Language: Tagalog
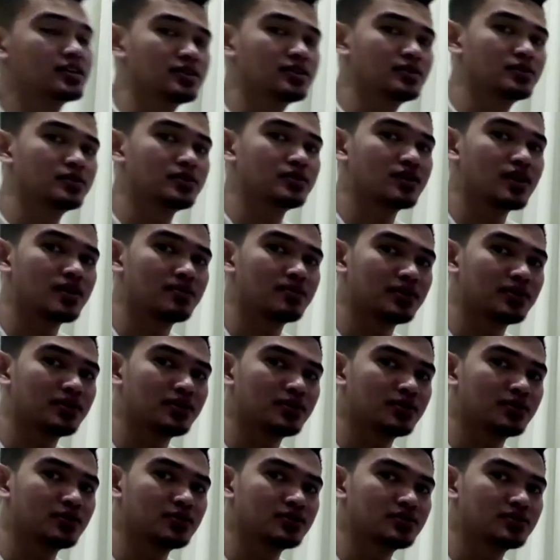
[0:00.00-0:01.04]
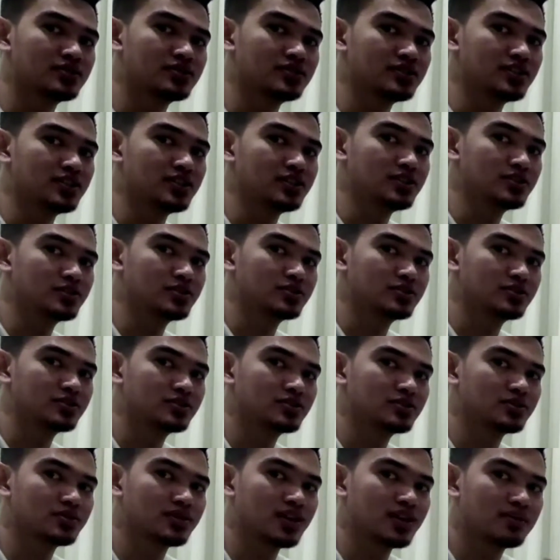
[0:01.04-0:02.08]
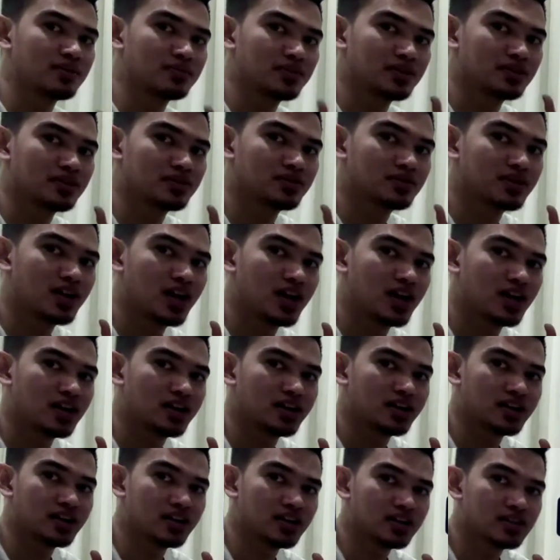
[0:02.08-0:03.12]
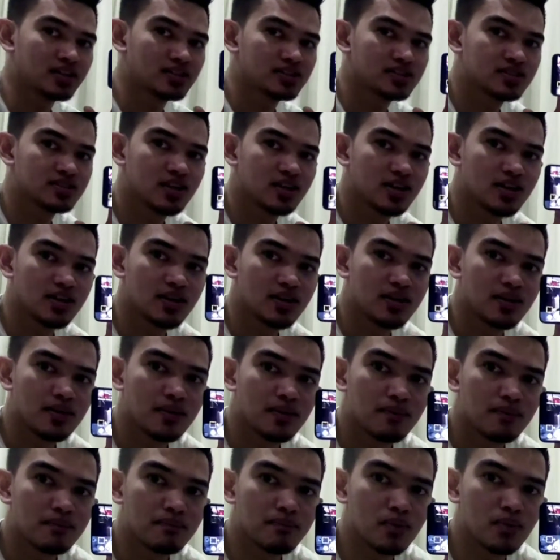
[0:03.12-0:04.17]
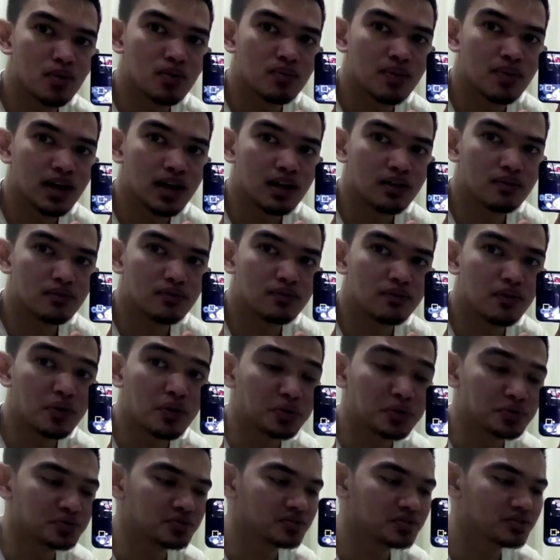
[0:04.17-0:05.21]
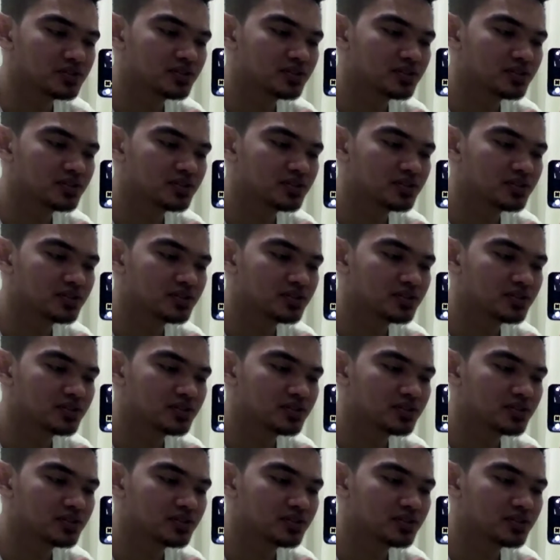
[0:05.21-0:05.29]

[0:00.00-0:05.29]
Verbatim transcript: yung gamit ko Xeon so gamit ko lang is mobile phone